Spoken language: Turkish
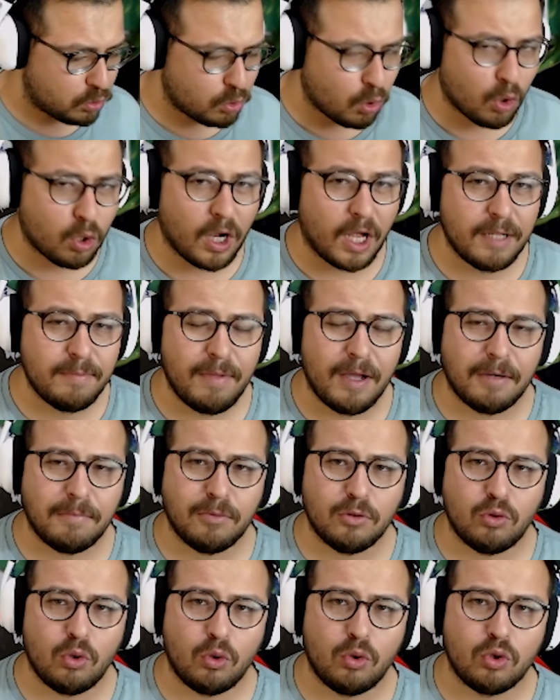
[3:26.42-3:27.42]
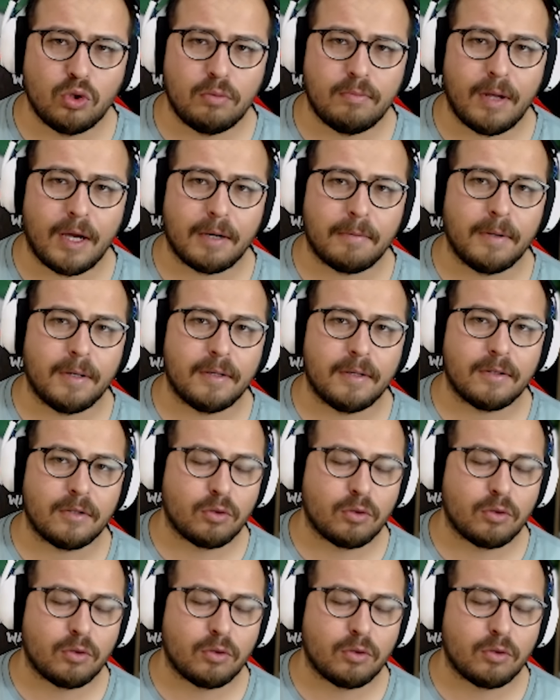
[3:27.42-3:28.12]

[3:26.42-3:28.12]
Dokanmak mı dokunmak mı?